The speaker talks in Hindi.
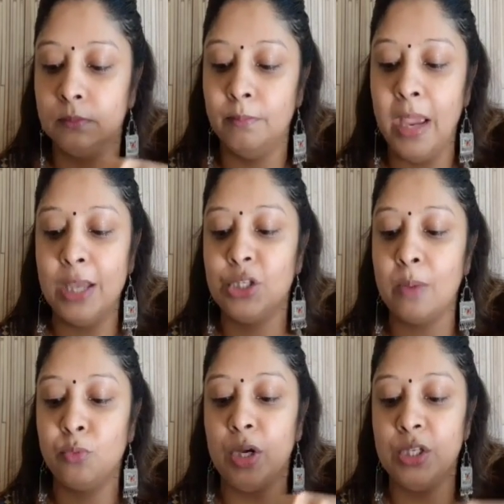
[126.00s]
मैश
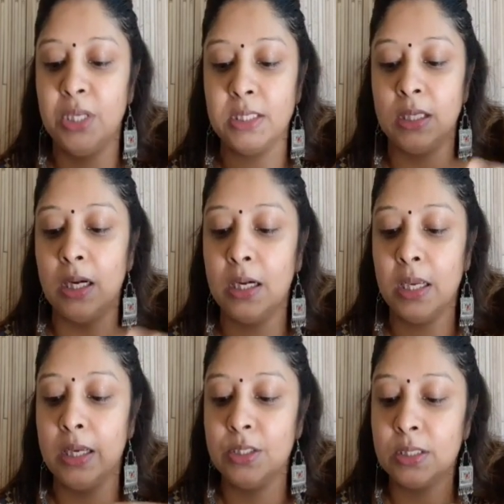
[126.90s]
आपको अच्छे से करना
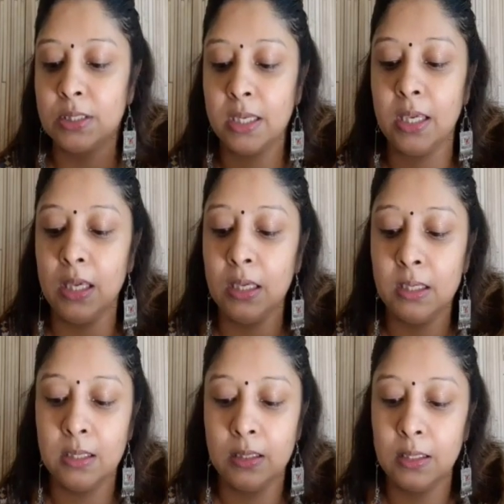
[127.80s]
है जिससे कि
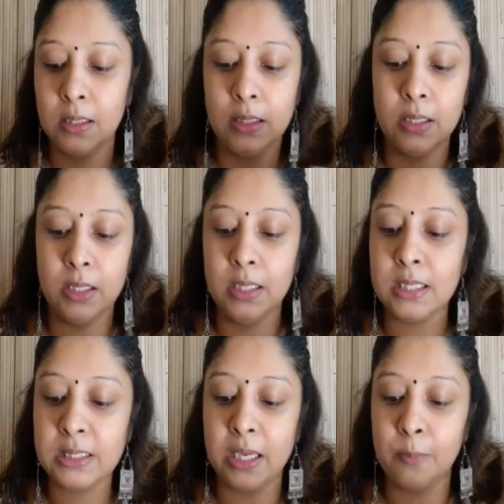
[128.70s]
ये
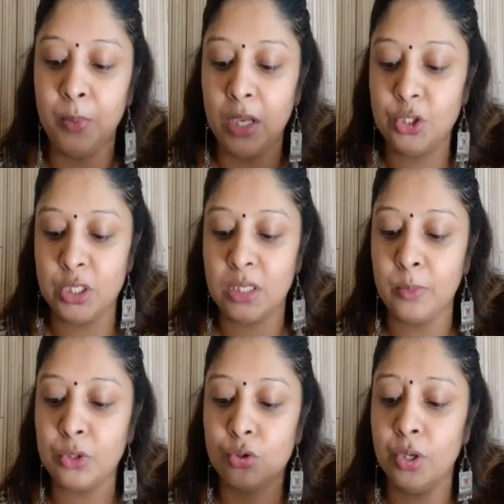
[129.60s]
स्किन पे अच्छे से हम
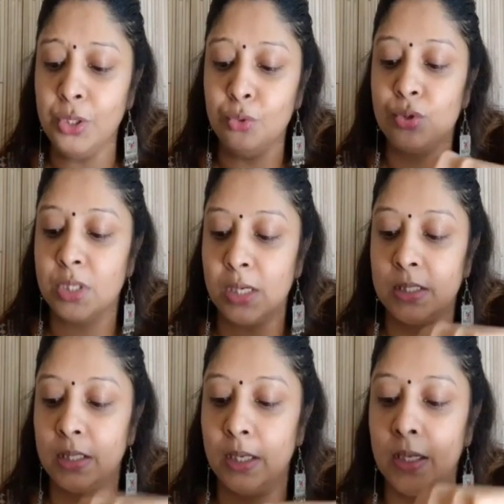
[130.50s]
इसको यूज कर
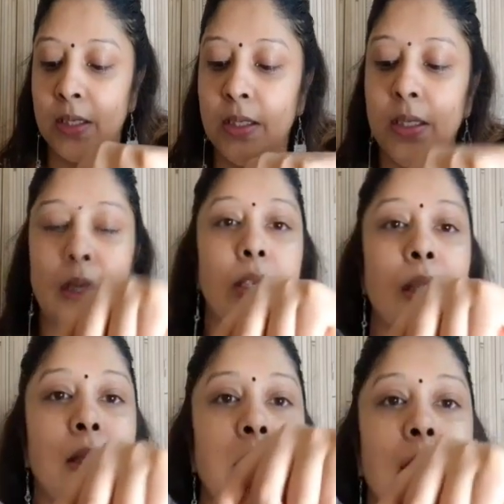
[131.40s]
सकें ये देखिए
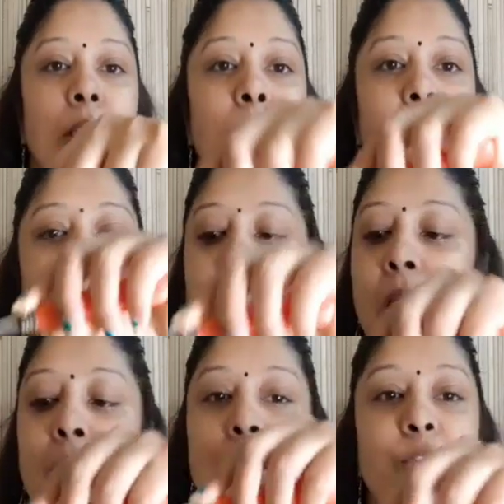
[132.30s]
ये देखिए मेरा
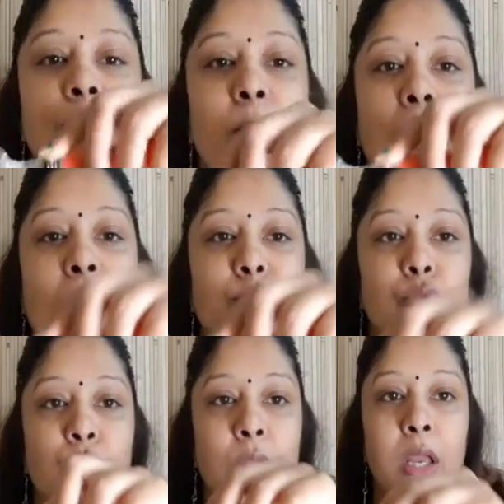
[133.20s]
बनाना अच्छे से मैश हो
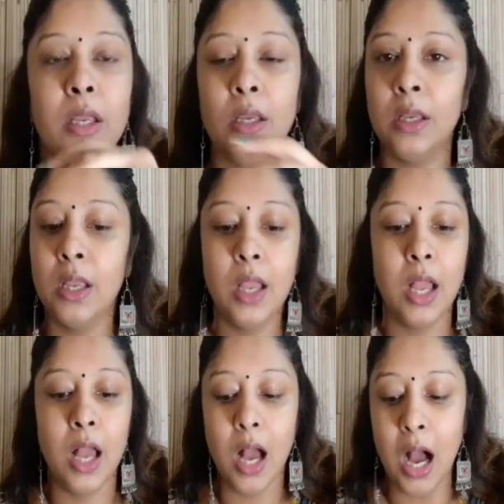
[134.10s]
चुका है
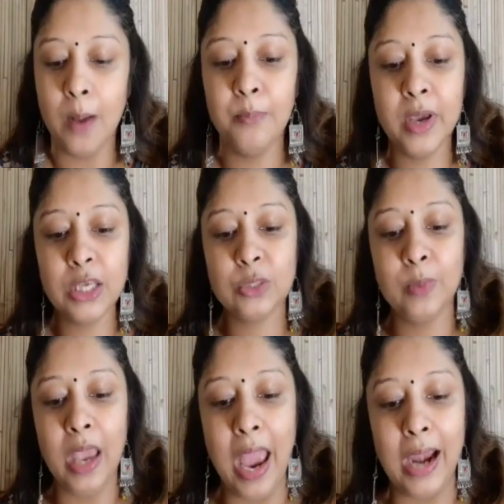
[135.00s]
अब मैं
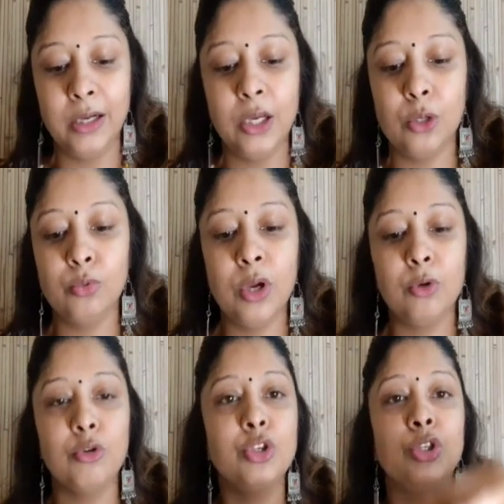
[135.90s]
इसमें ऐड करूंगी
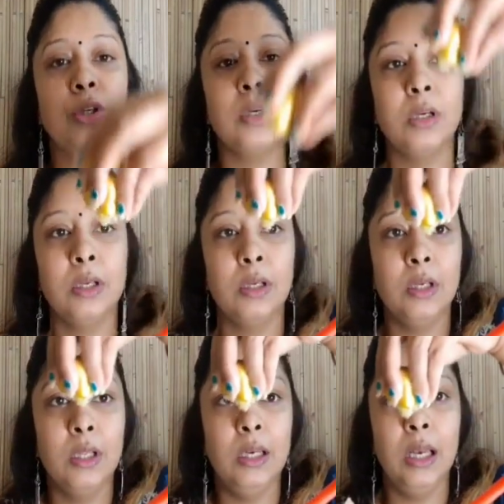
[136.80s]
कुछ
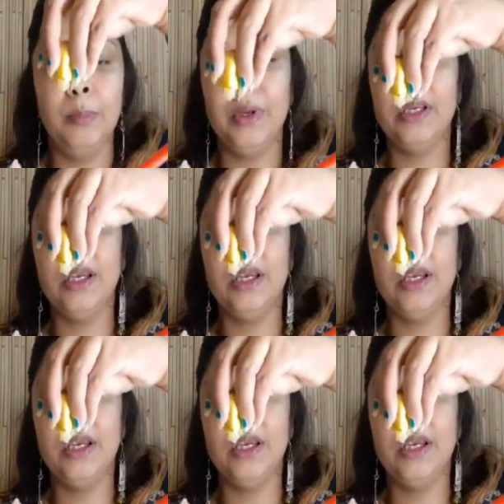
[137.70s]
लेमन